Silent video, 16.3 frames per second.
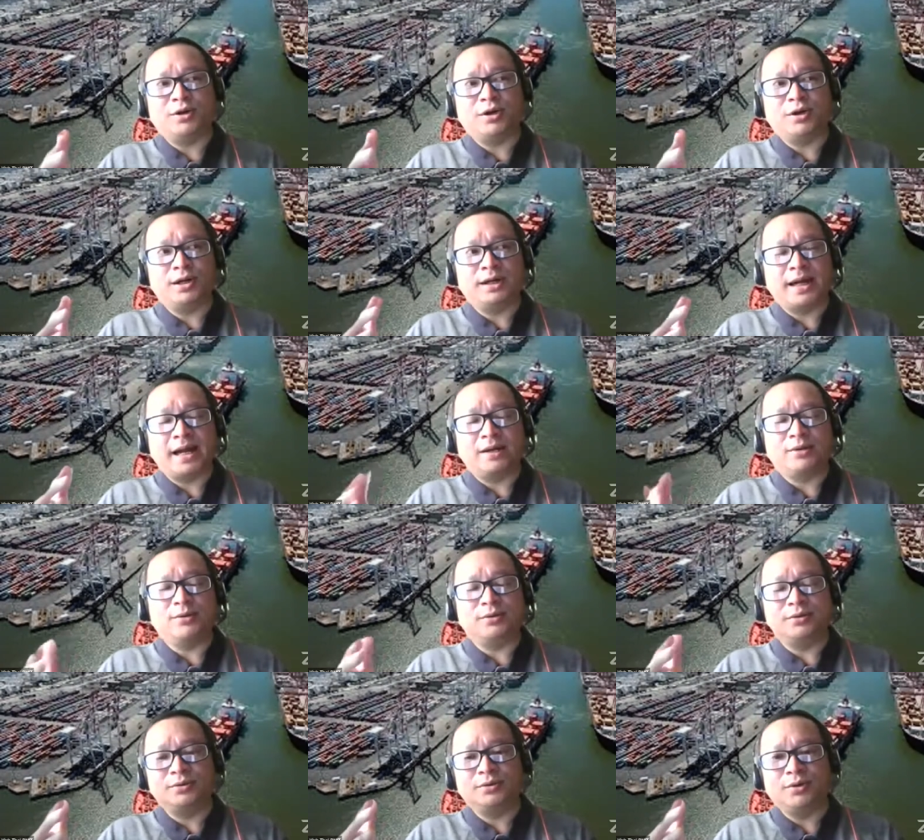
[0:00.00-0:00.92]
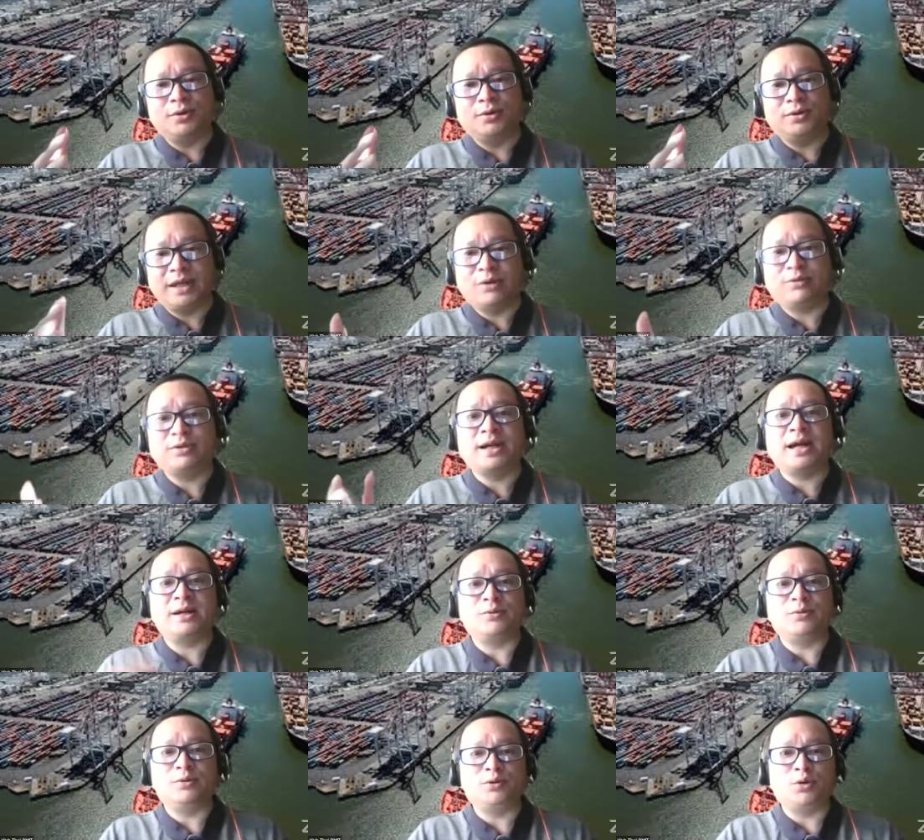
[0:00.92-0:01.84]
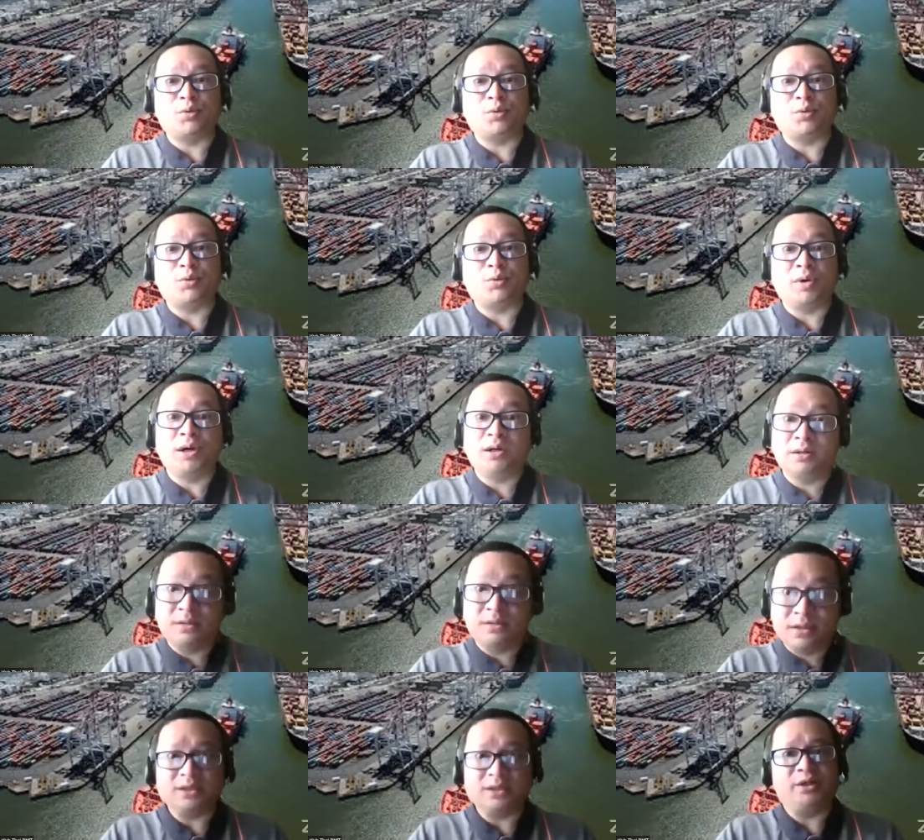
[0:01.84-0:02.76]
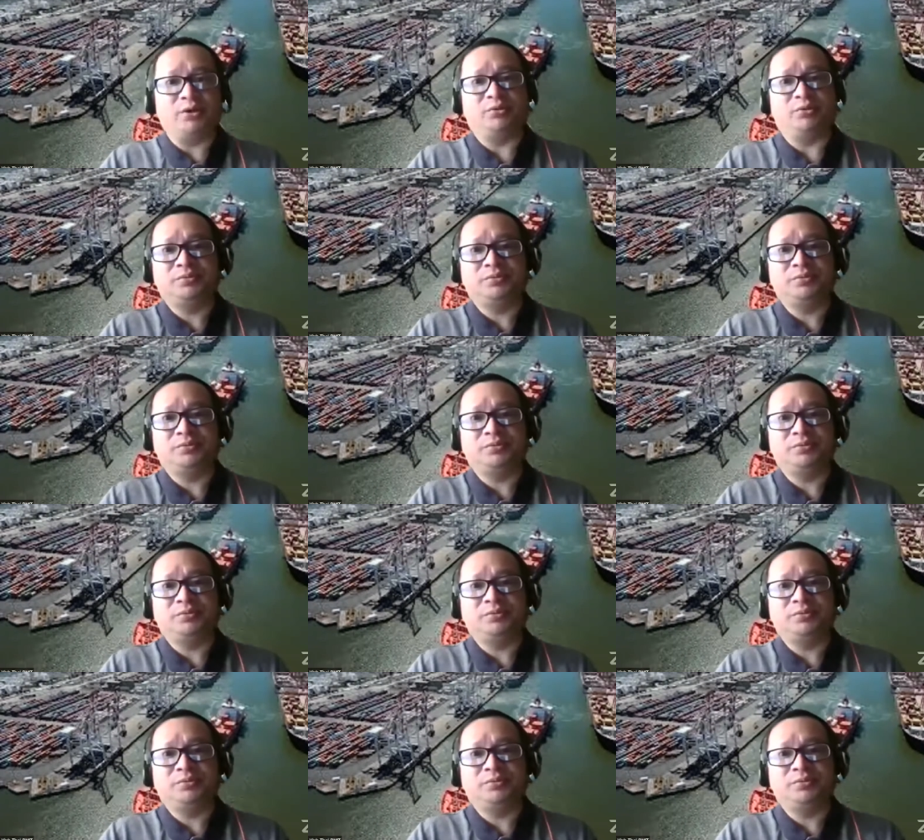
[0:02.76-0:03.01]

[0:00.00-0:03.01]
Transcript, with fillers: gọi là đàn hồi độ dẻo dai của chuột ứng rất nhiều